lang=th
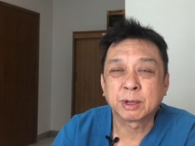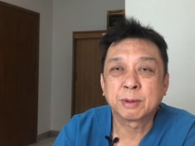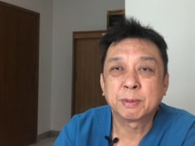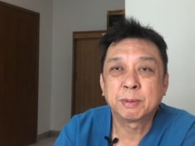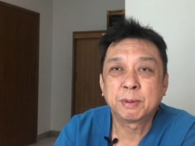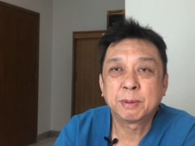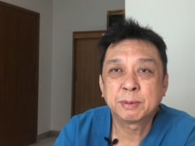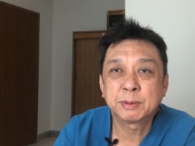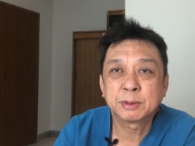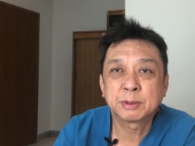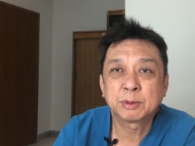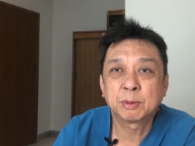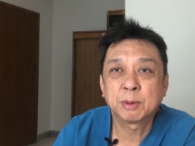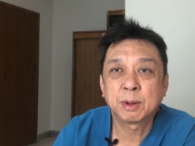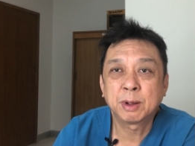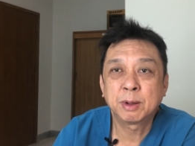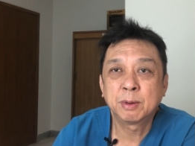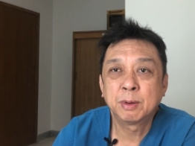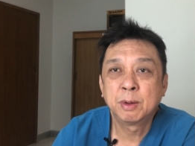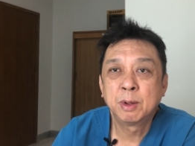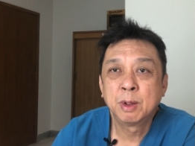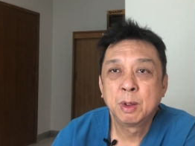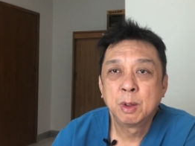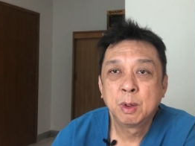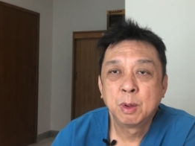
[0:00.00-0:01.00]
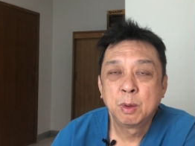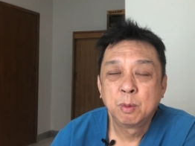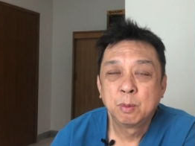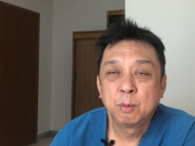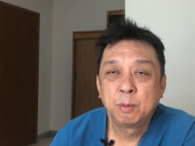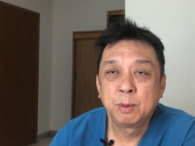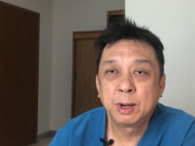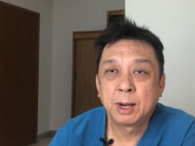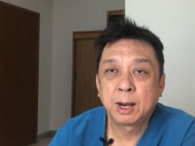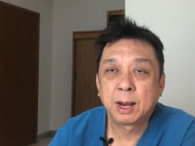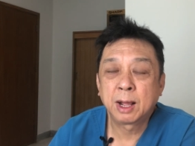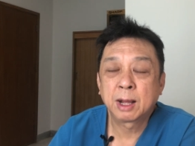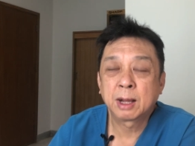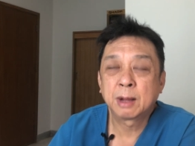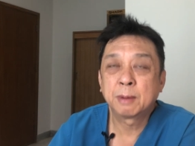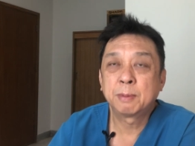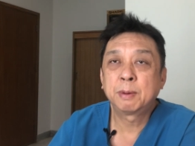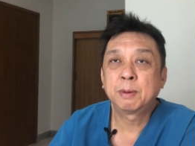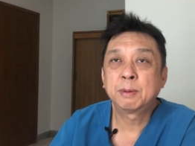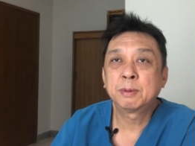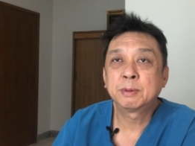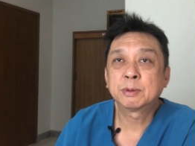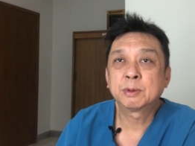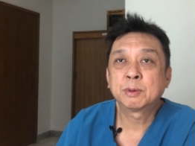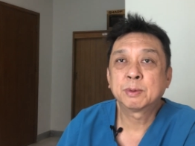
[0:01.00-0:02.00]
กระเพาะปัสสาวะ เวลากระเพาะ
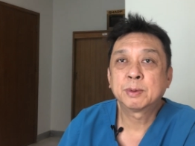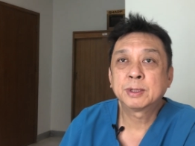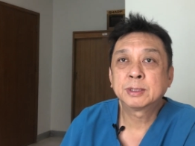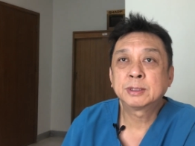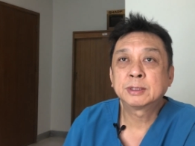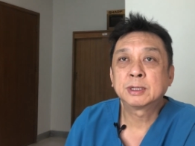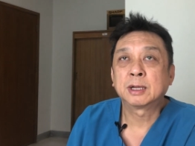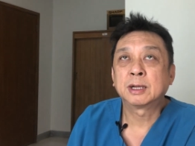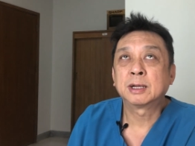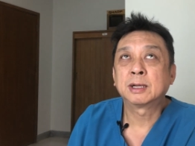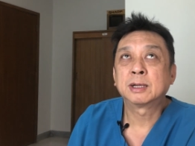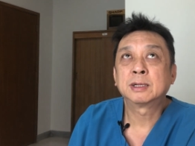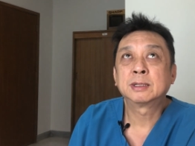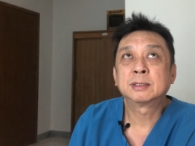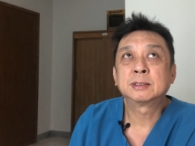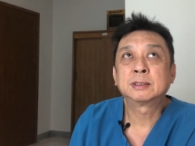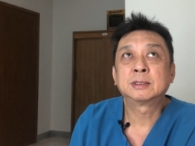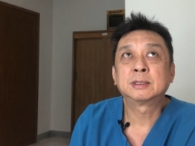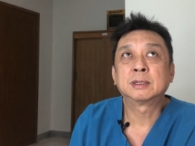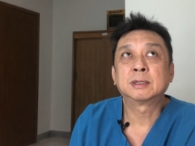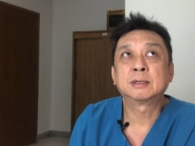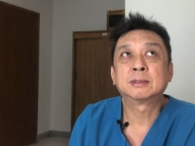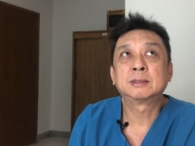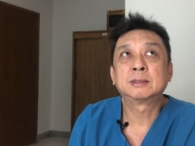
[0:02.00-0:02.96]
ปัสสาวะจะจะ